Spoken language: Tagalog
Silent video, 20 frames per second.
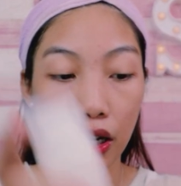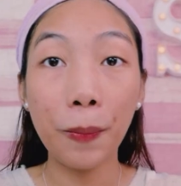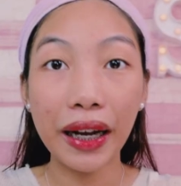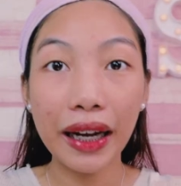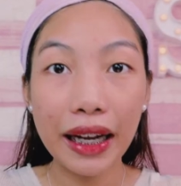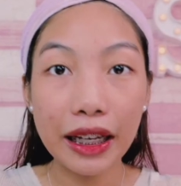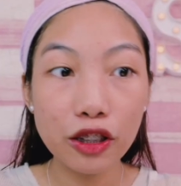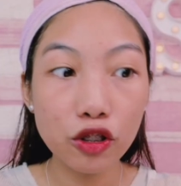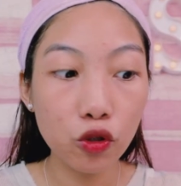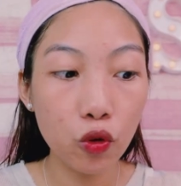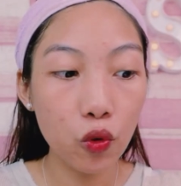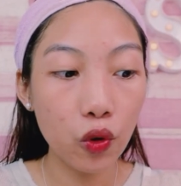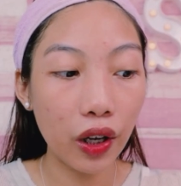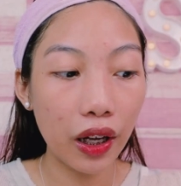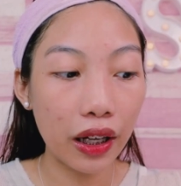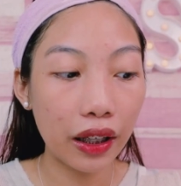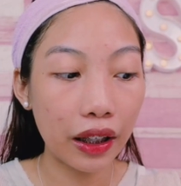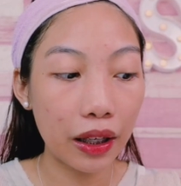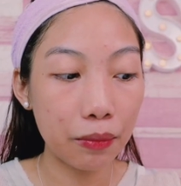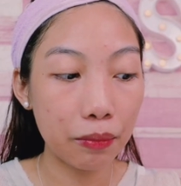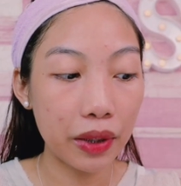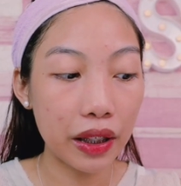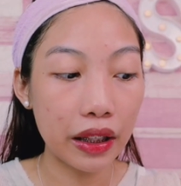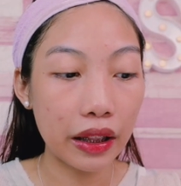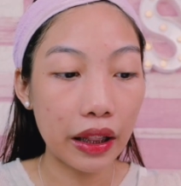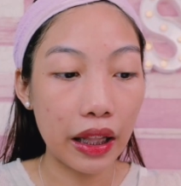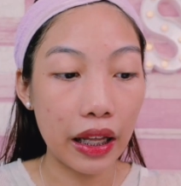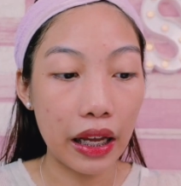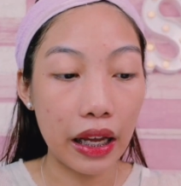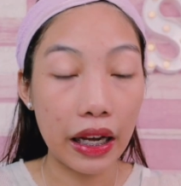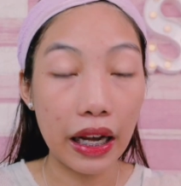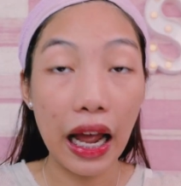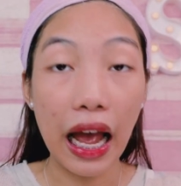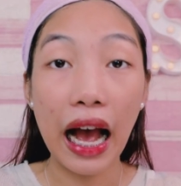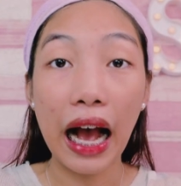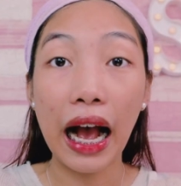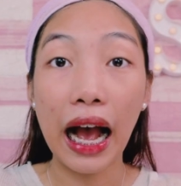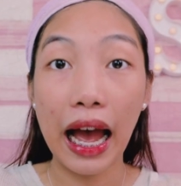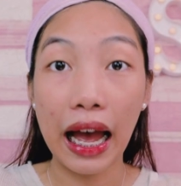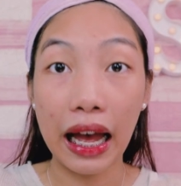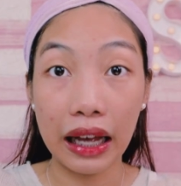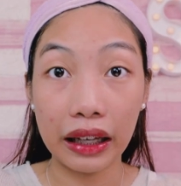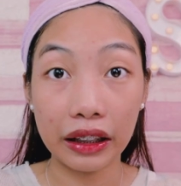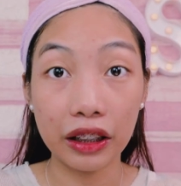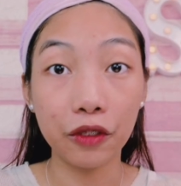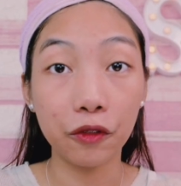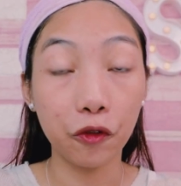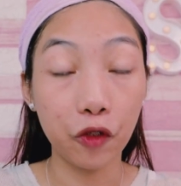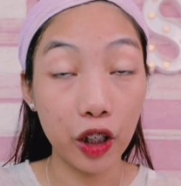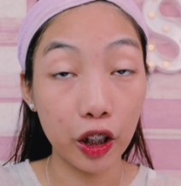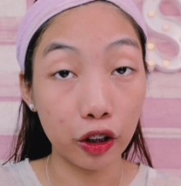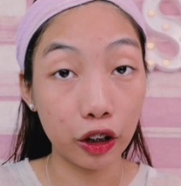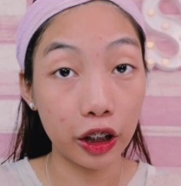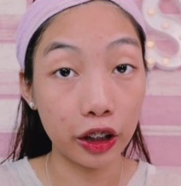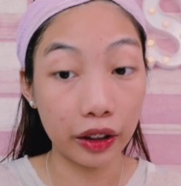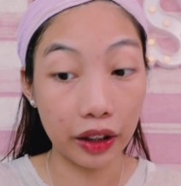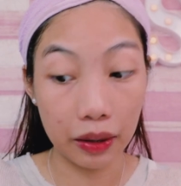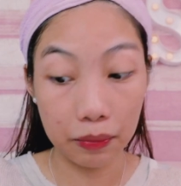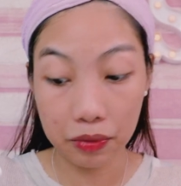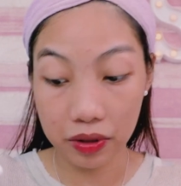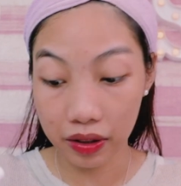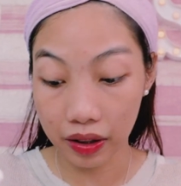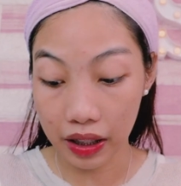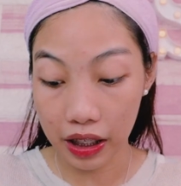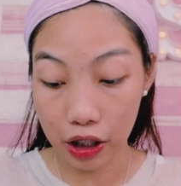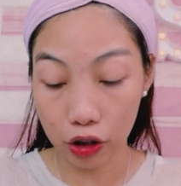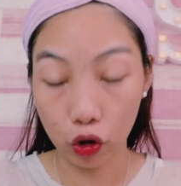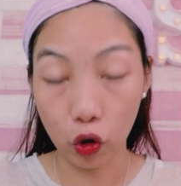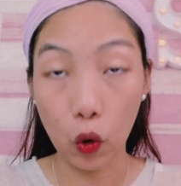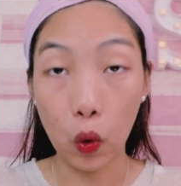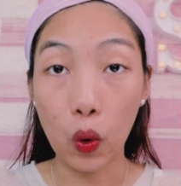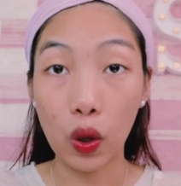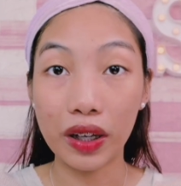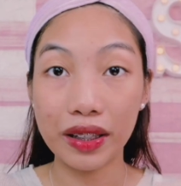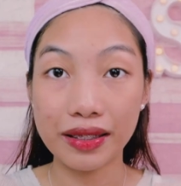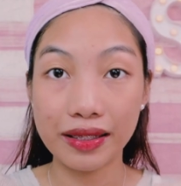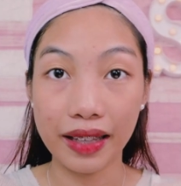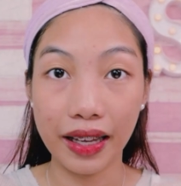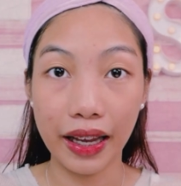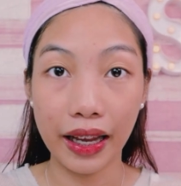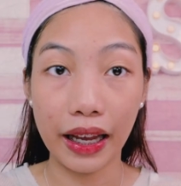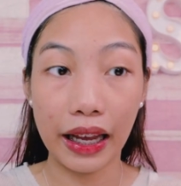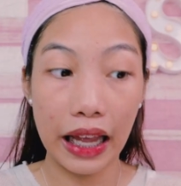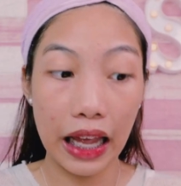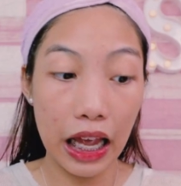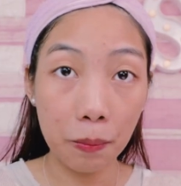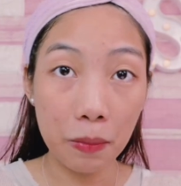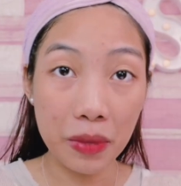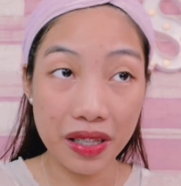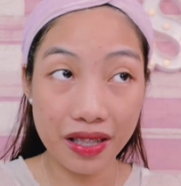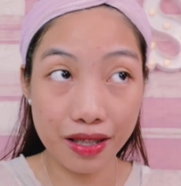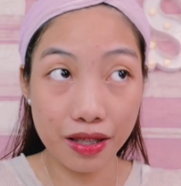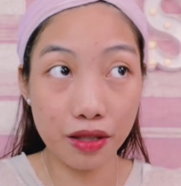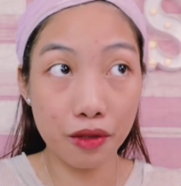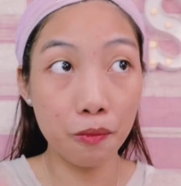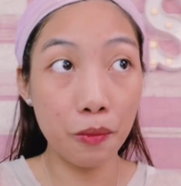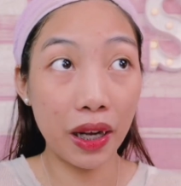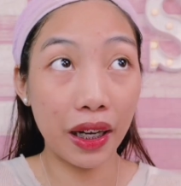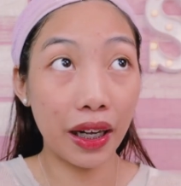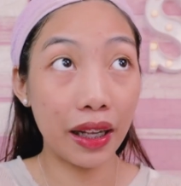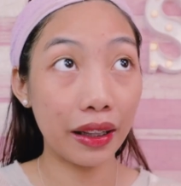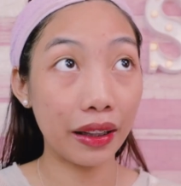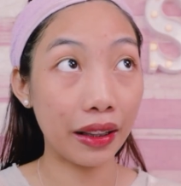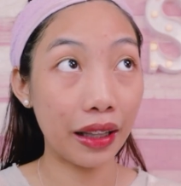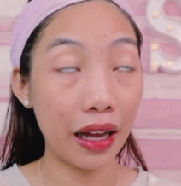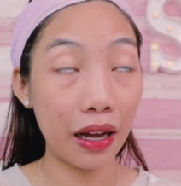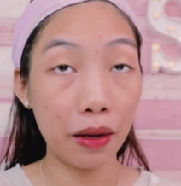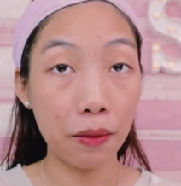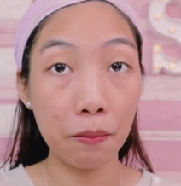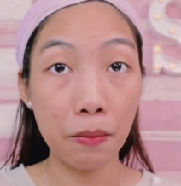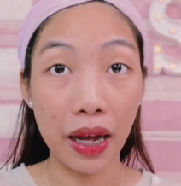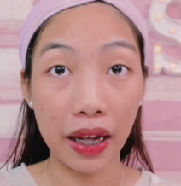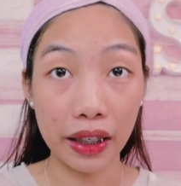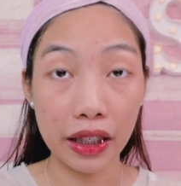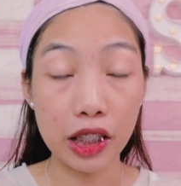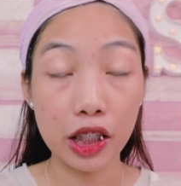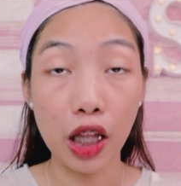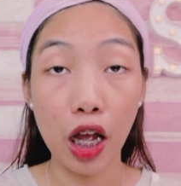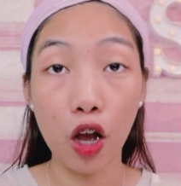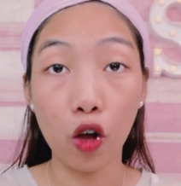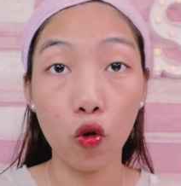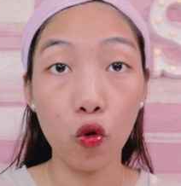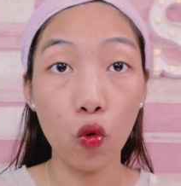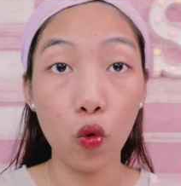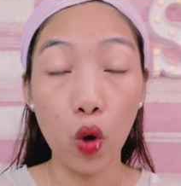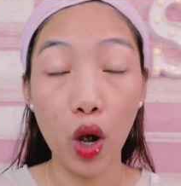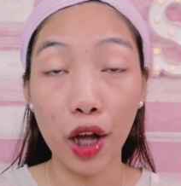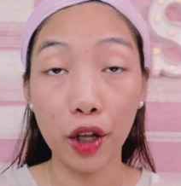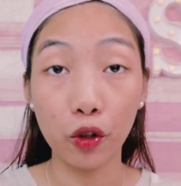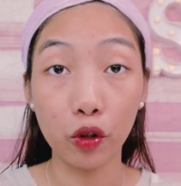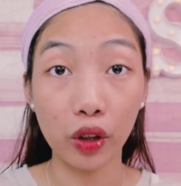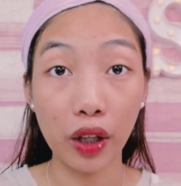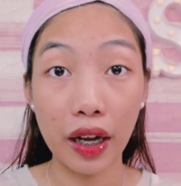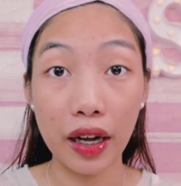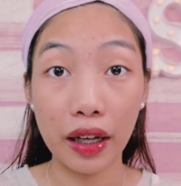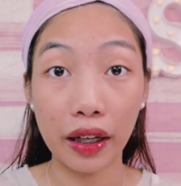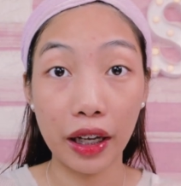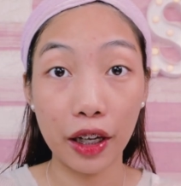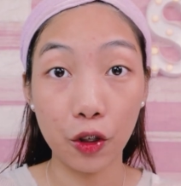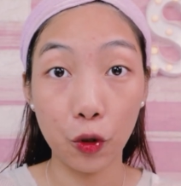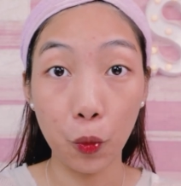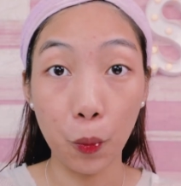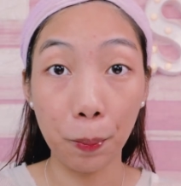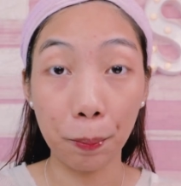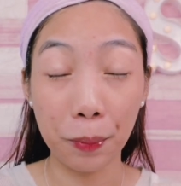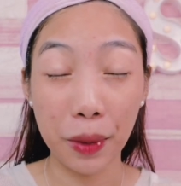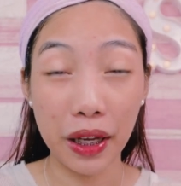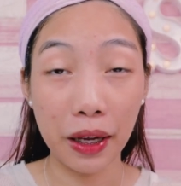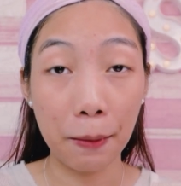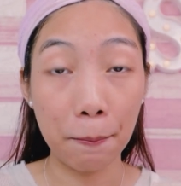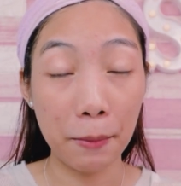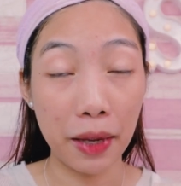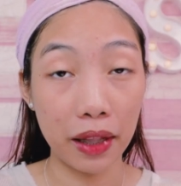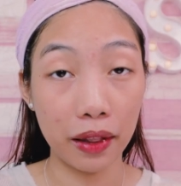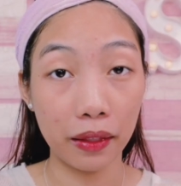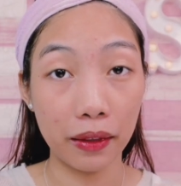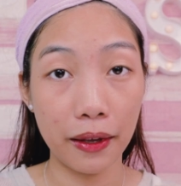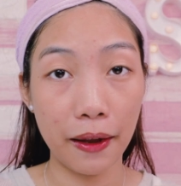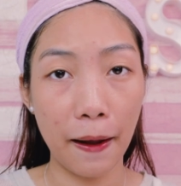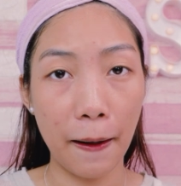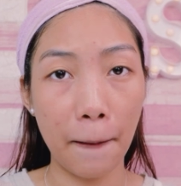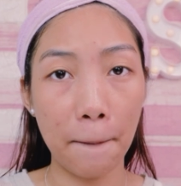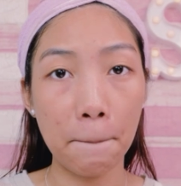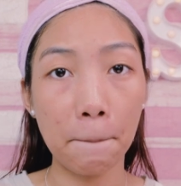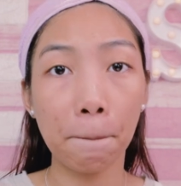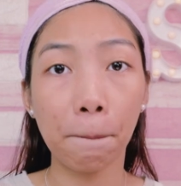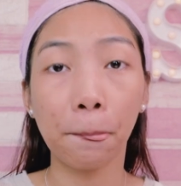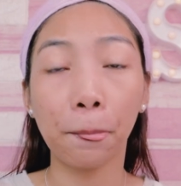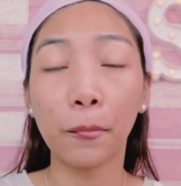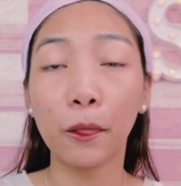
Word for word: Parehas kong gagamitin ang aking fingertips dito kasi mas magandang makita kung ano talaga yung pigment niya